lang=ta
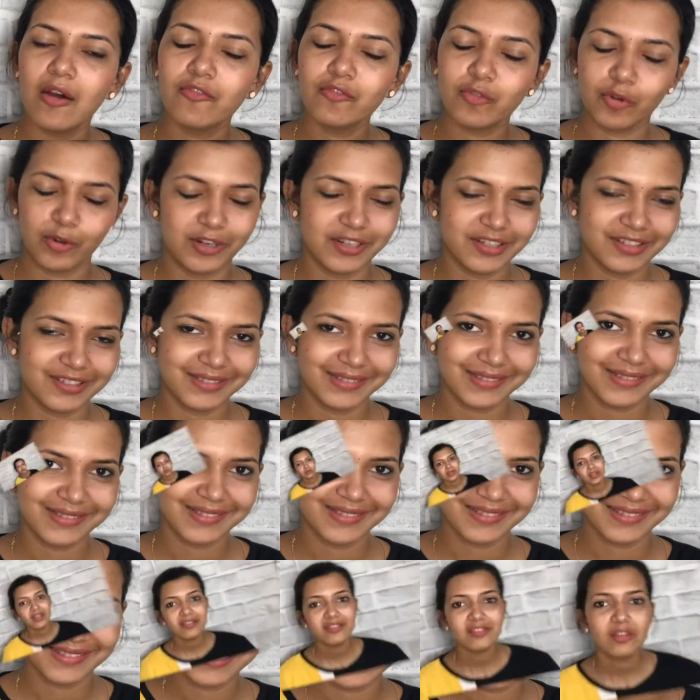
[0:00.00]
ஃபார் இட் ஸோ
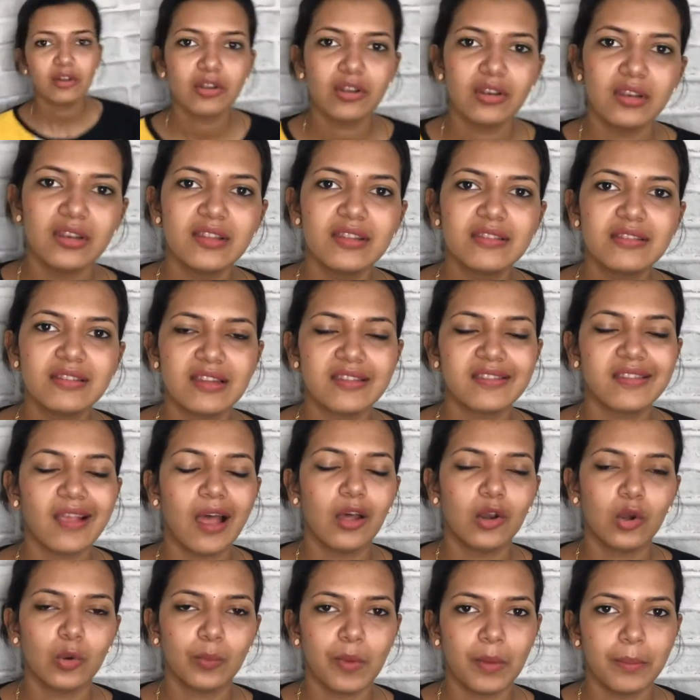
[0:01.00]
நெக்ஸ்ட் ஆன் லிஸ்ட் இஸ்
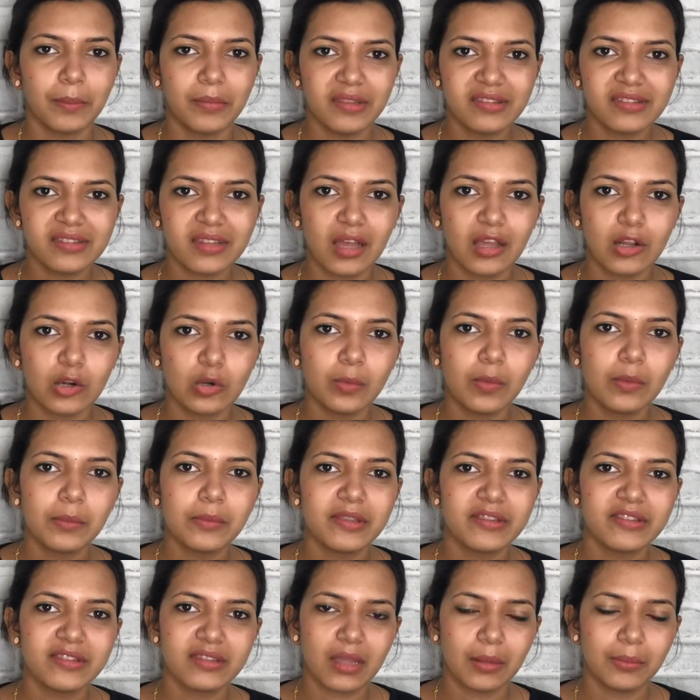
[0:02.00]
அரோமா மஸ்க் அரோமா
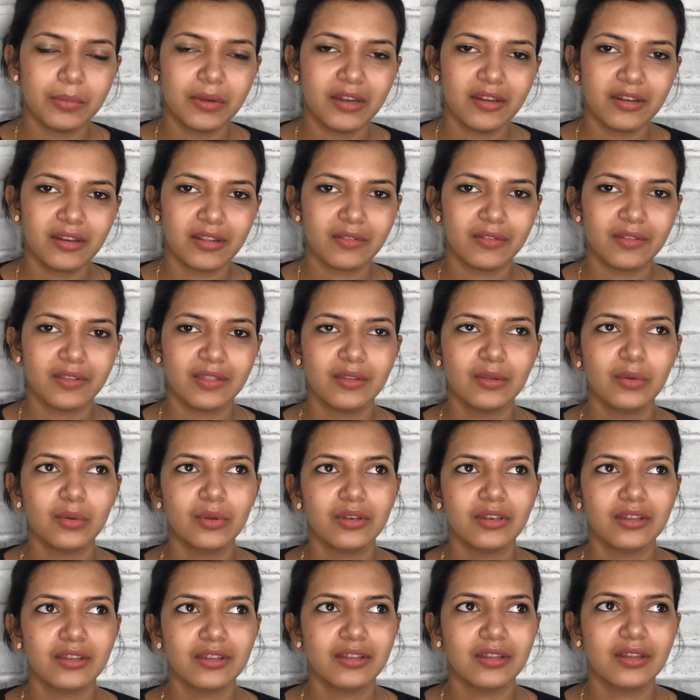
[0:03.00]
மஸ்க் அப்படின்றது வந்து
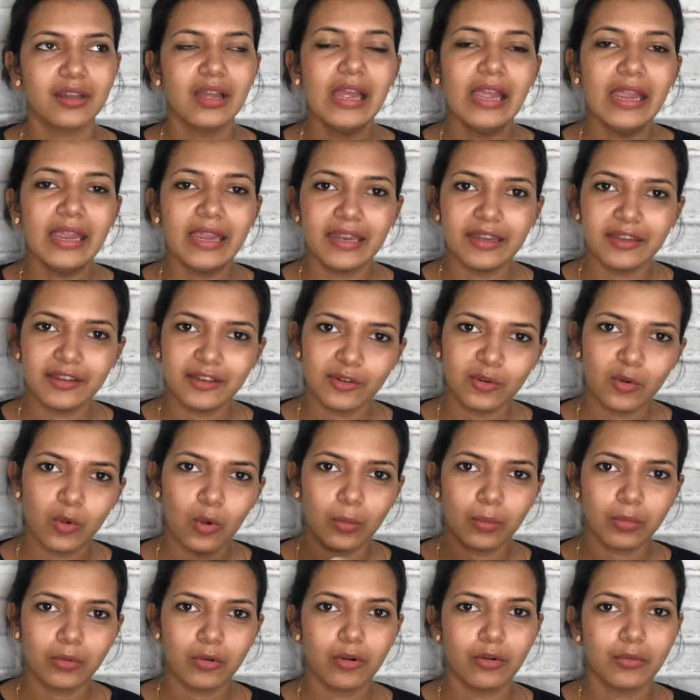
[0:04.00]
ஒரு இந்தியன்
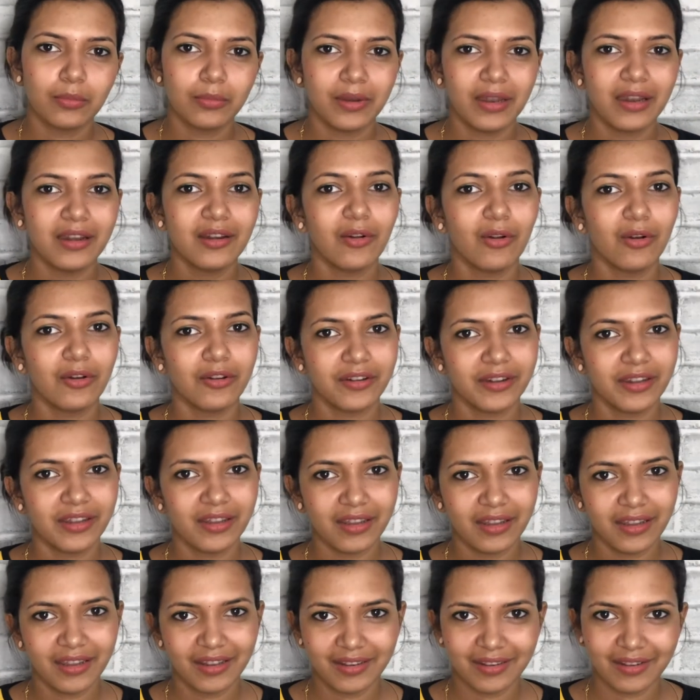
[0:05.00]
ஹோம் க்ரௌண்ட் பிராண்ட்
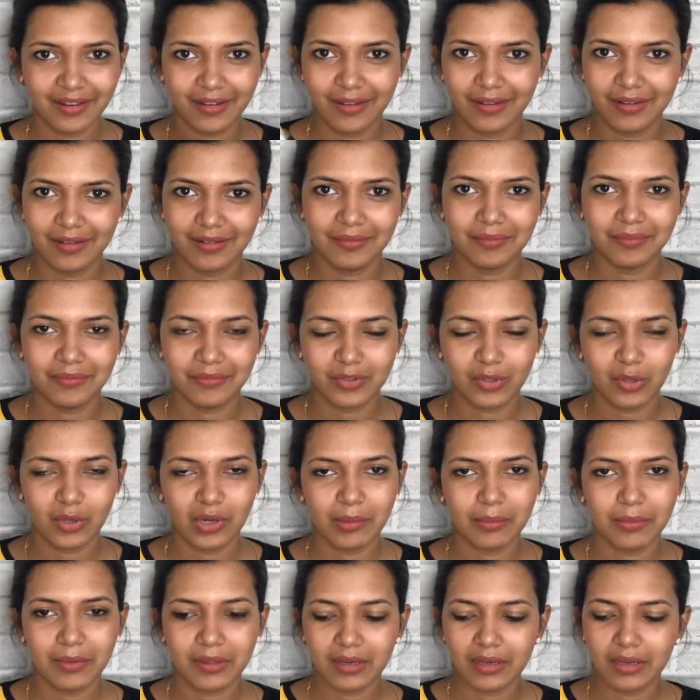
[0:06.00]
ஆல்ரெடி நான்
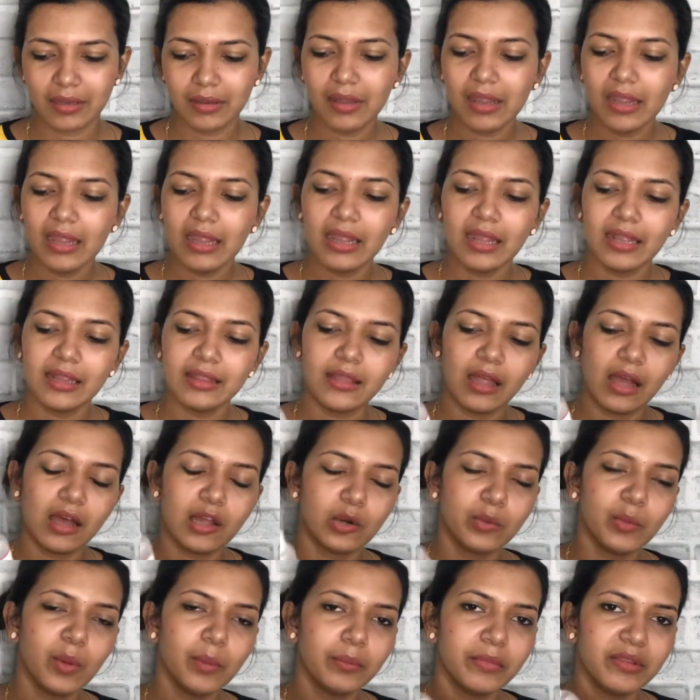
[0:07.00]
சொன்ன மாதிரி இந்த அரோமா